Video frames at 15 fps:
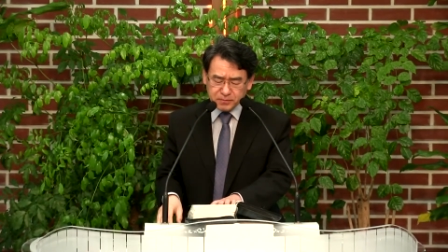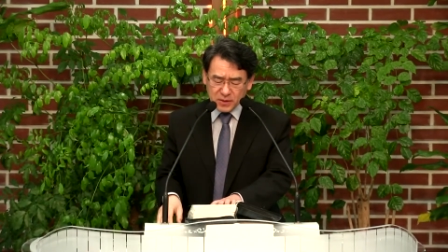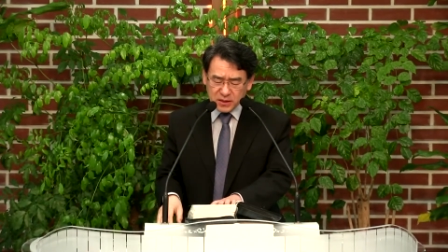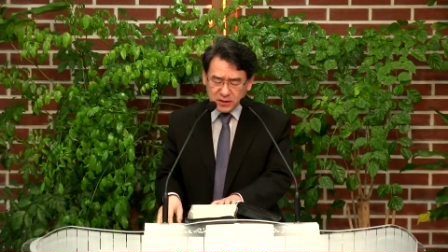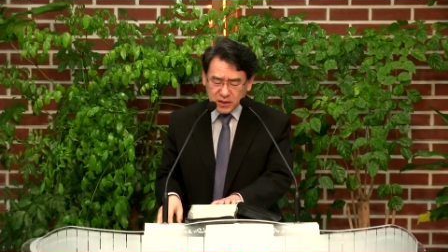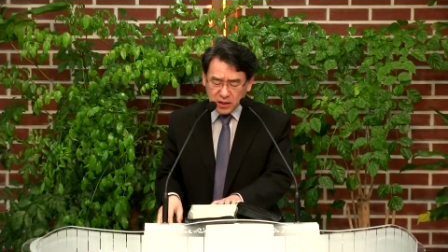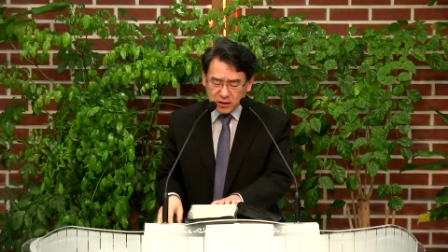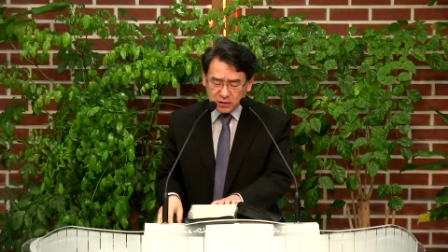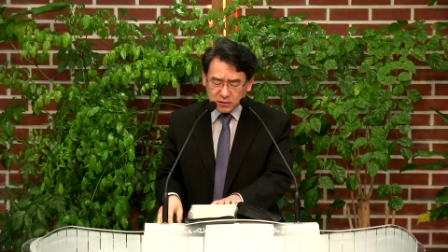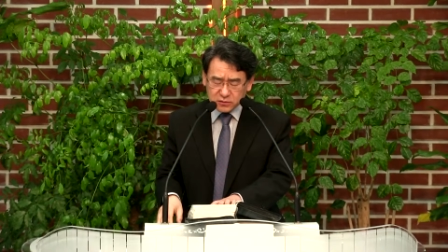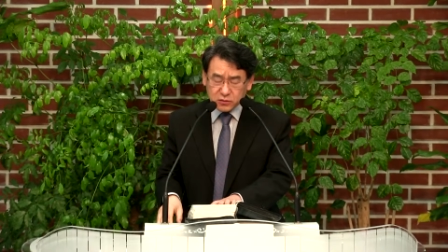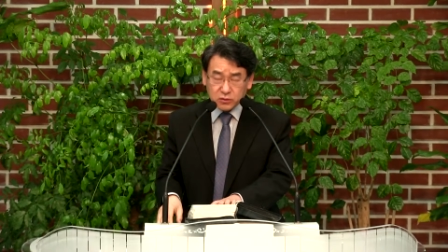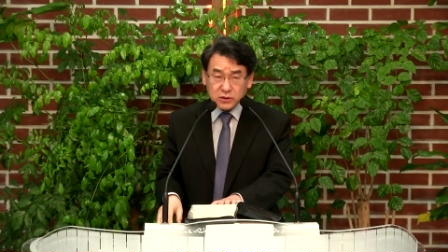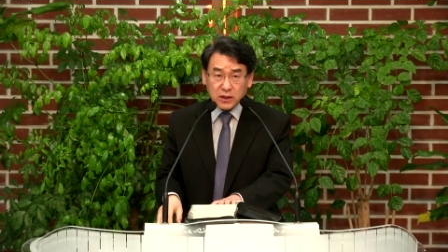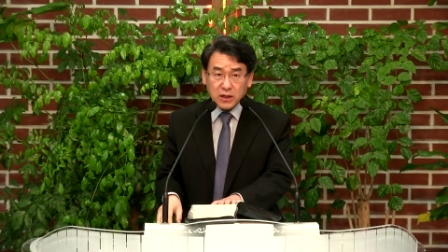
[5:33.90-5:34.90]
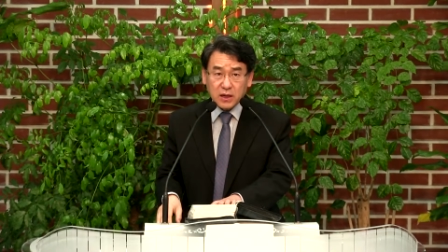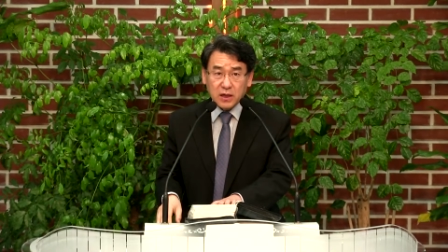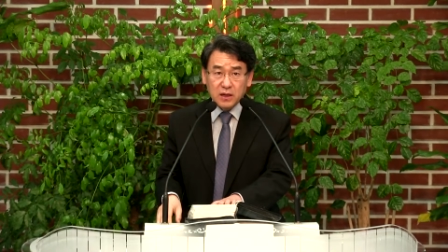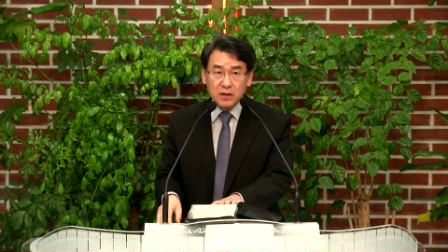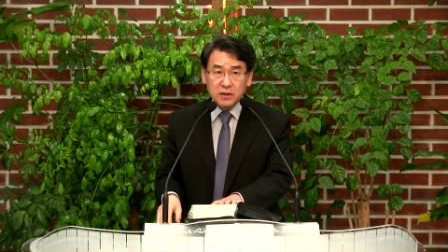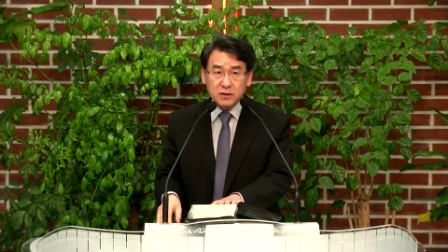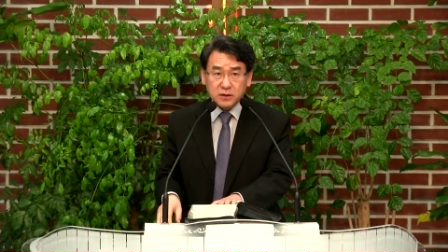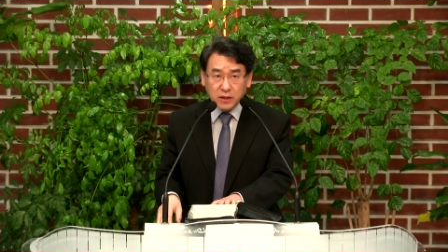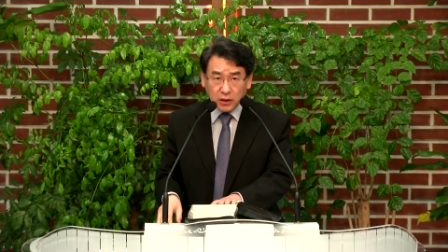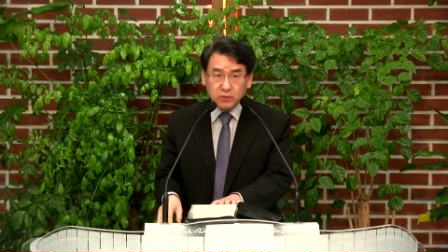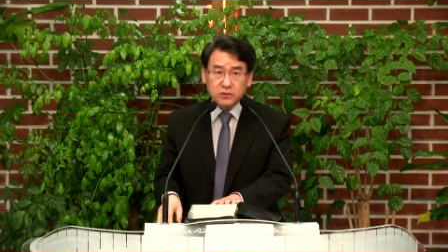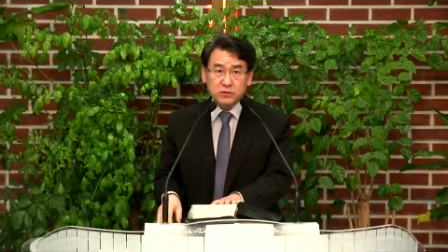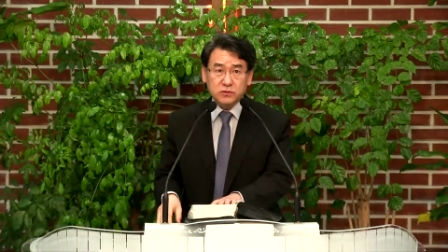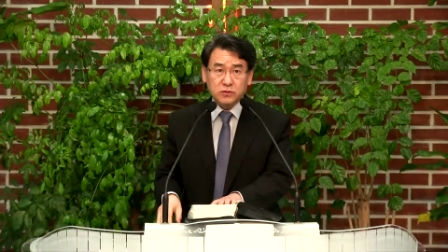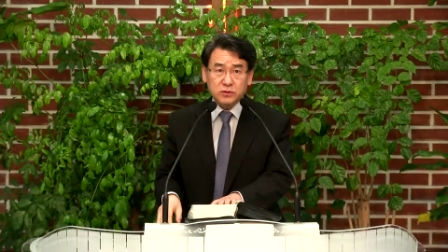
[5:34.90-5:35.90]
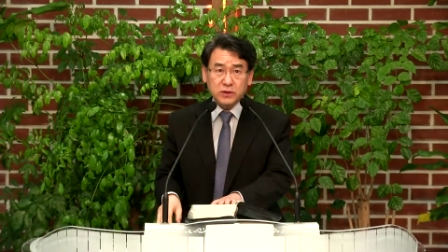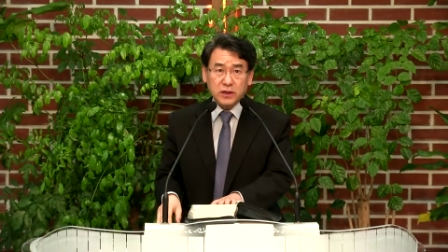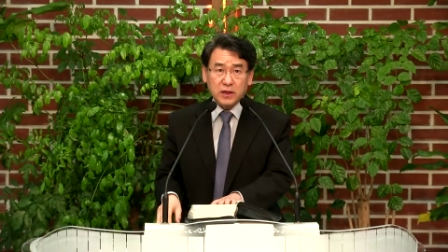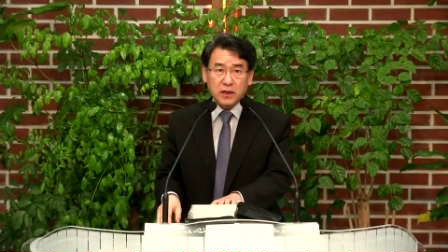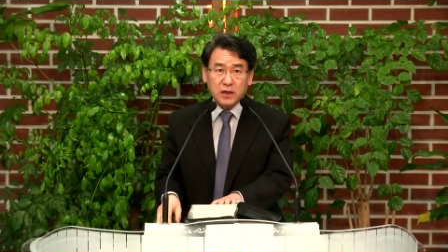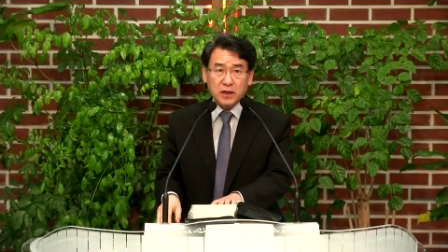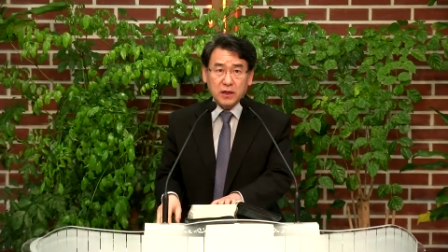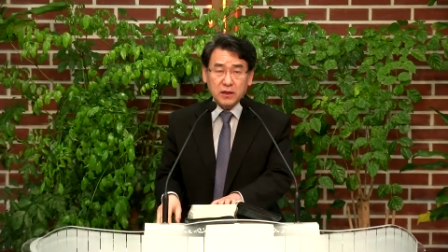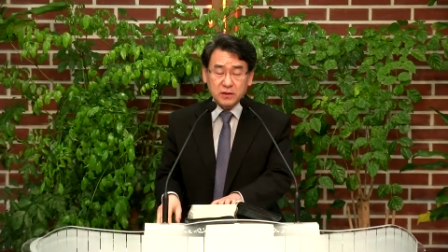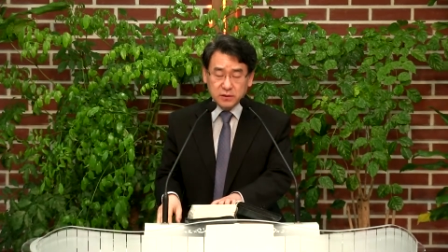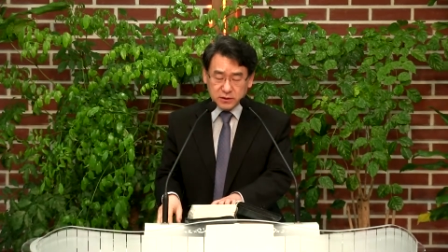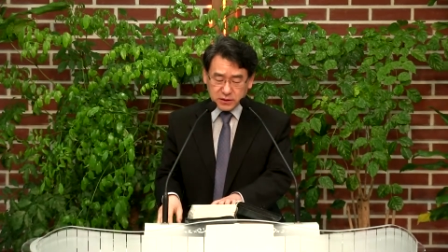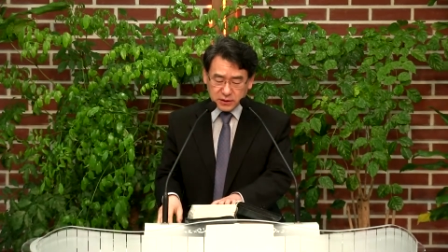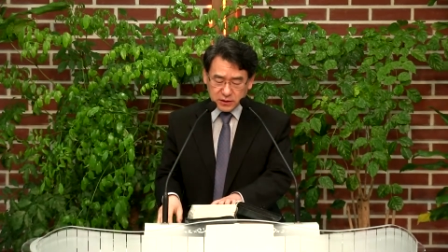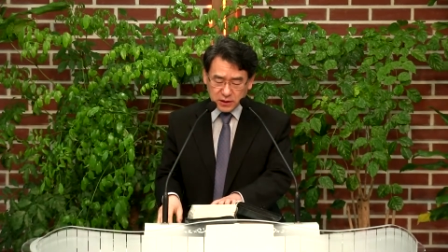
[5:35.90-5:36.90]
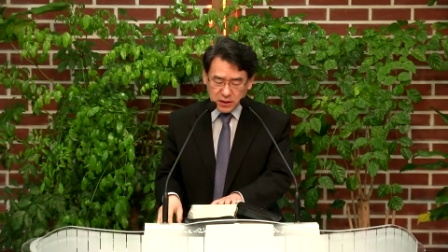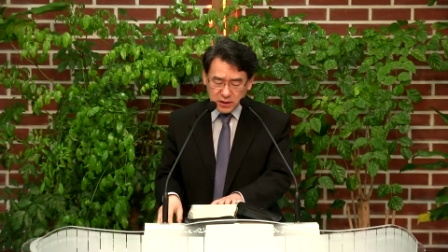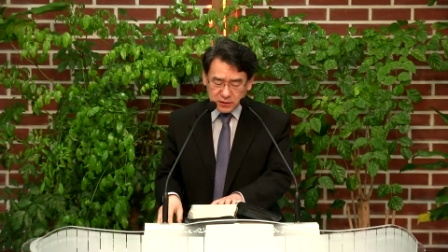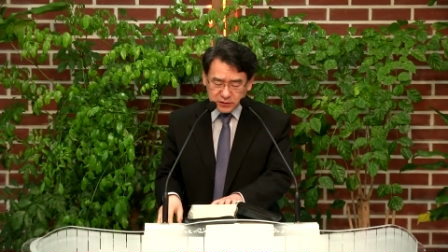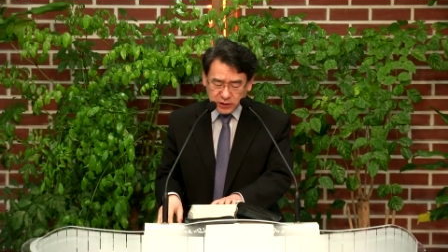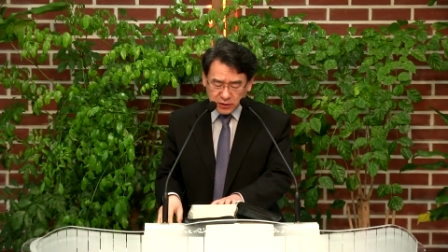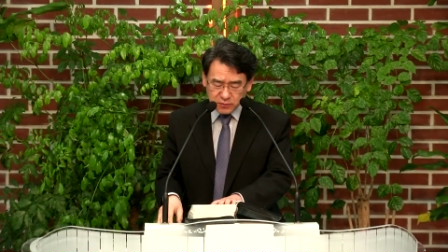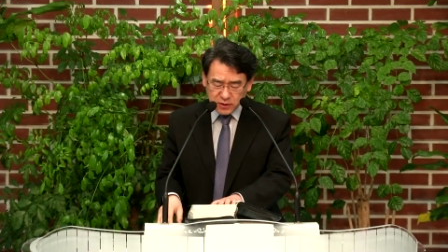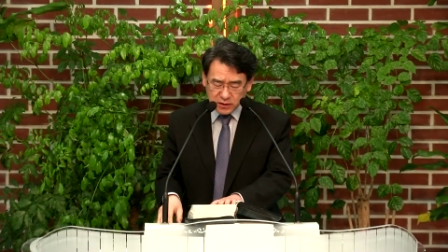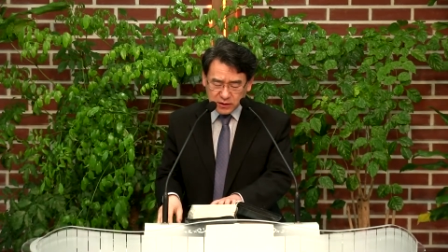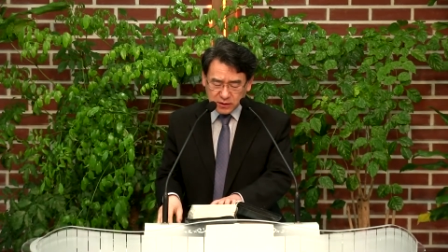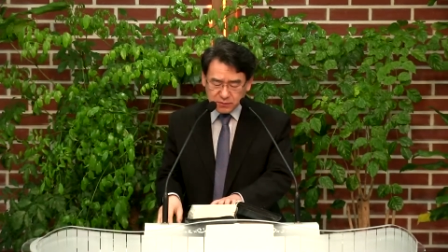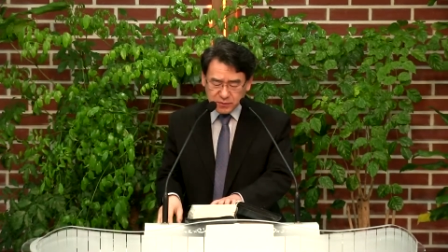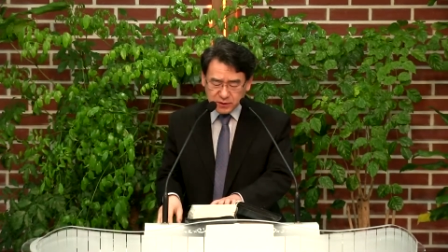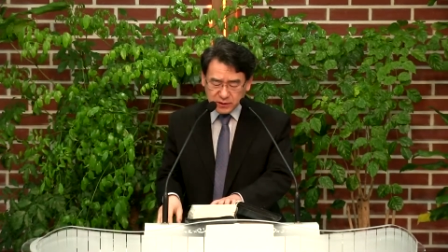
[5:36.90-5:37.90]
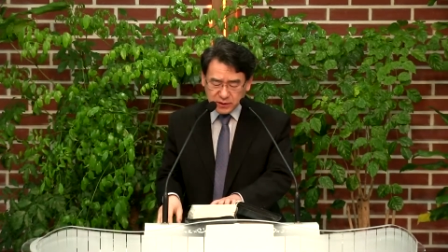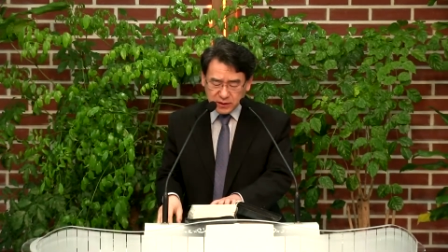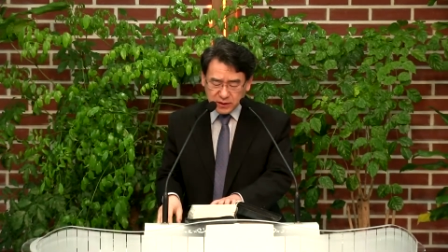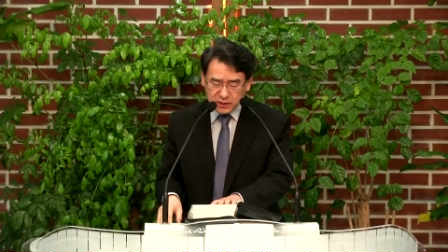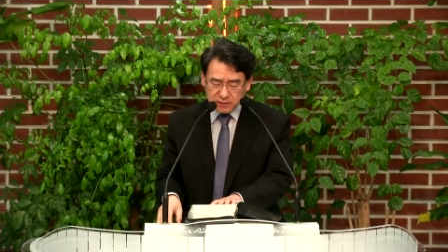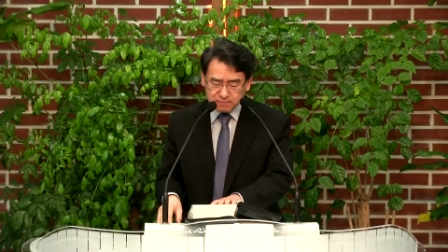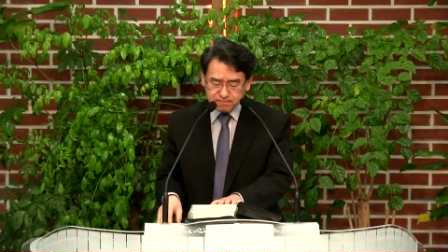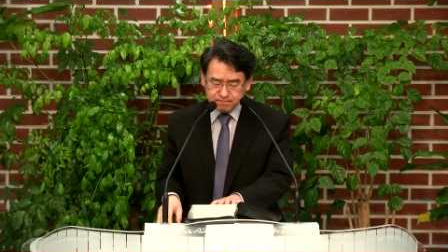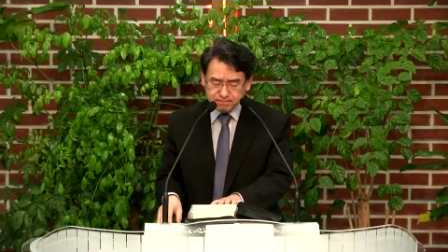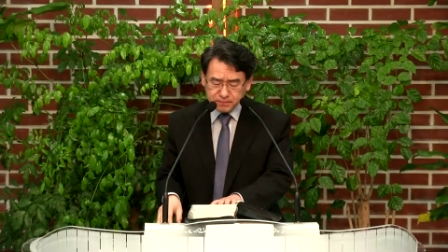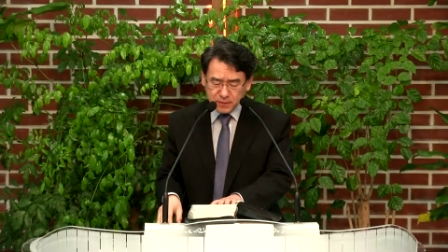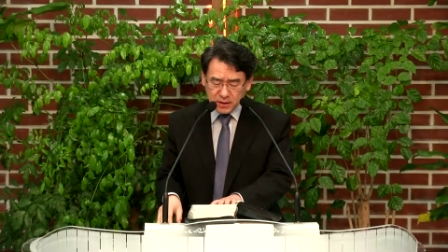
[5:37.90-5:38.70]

게으르도다 게으르도다 그렇게 책망을 합니다. 응?